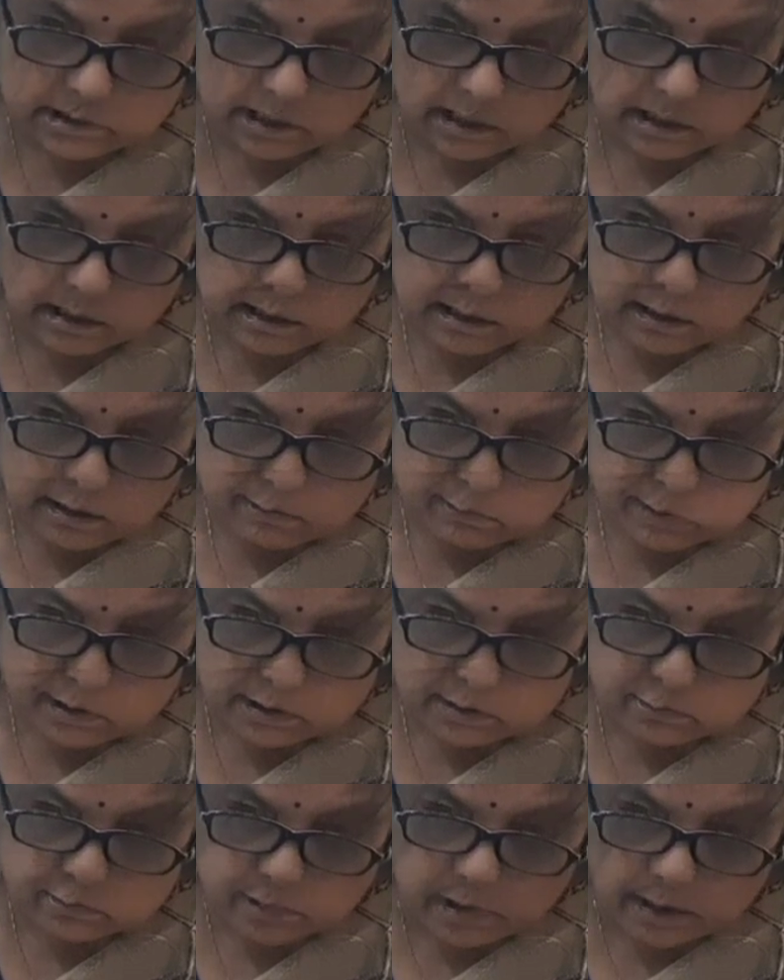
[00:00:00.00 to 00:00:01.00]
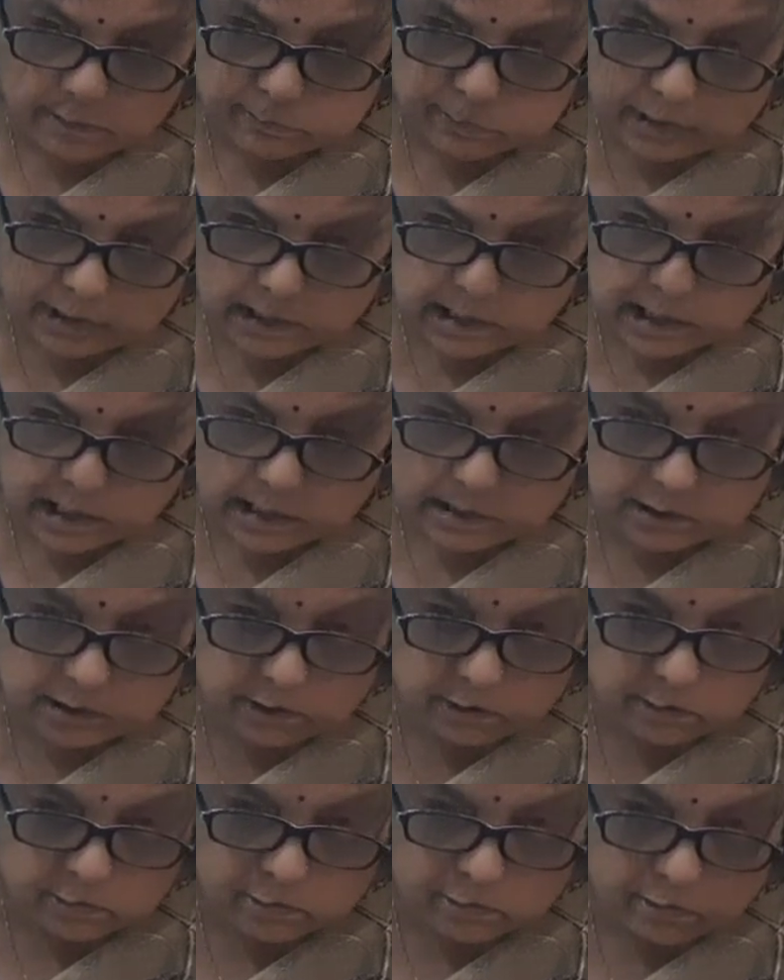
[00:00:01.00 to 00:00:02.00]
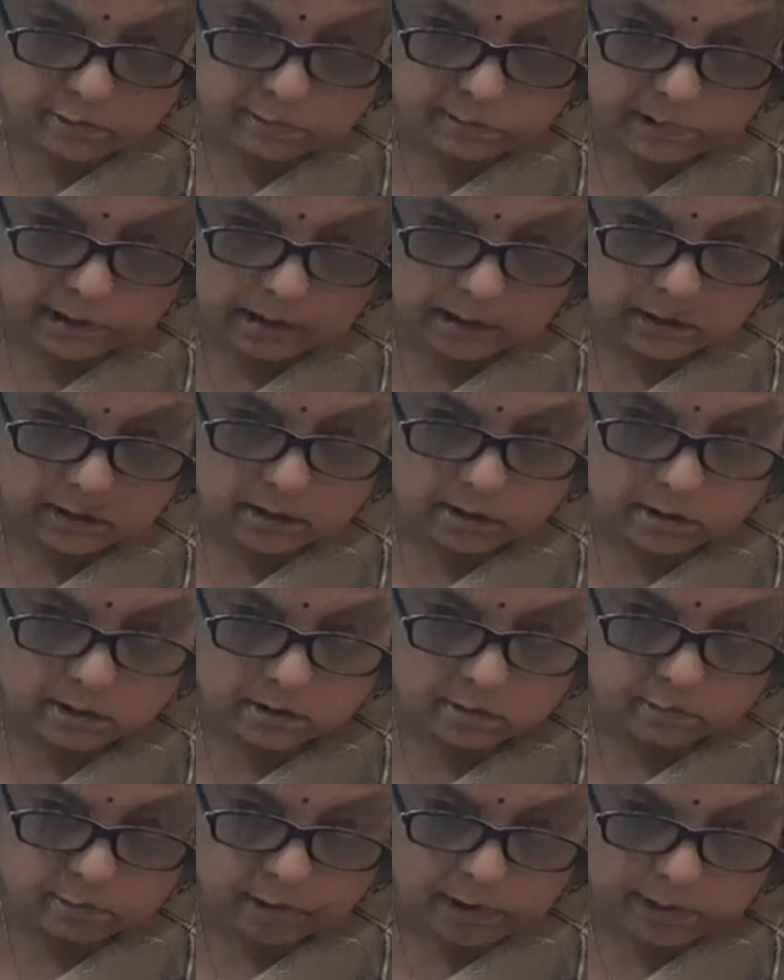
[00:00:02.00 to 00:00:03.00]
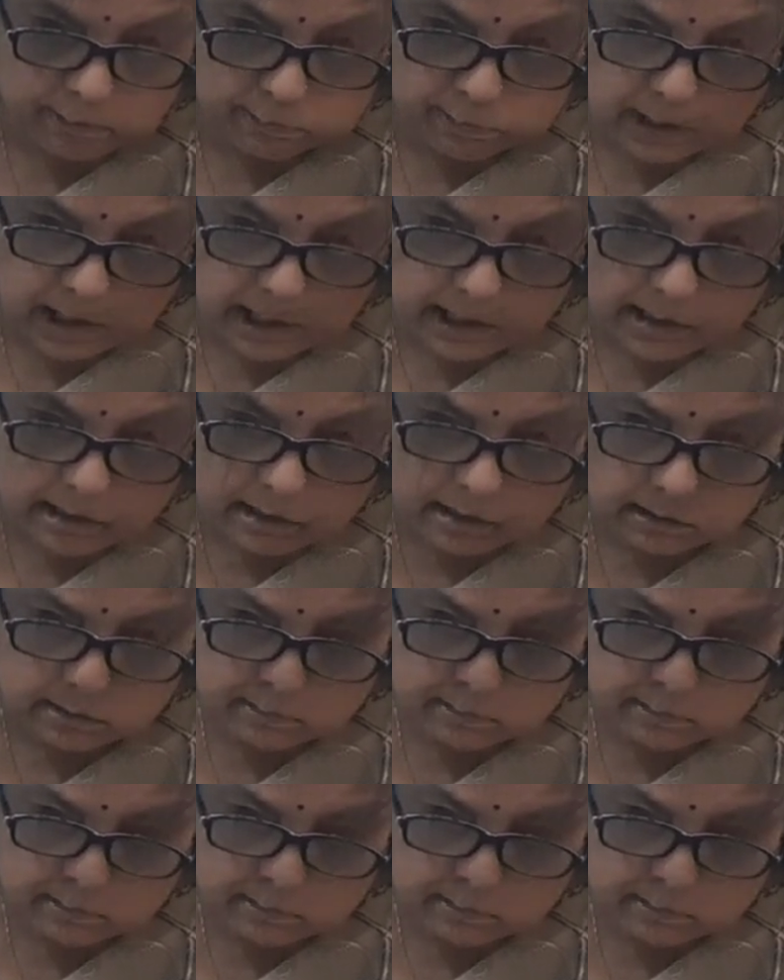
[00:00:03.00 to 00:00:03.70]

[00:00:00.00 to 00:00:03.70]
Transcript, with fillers: था फिर द्वापर आदि युगों में द्वैपायन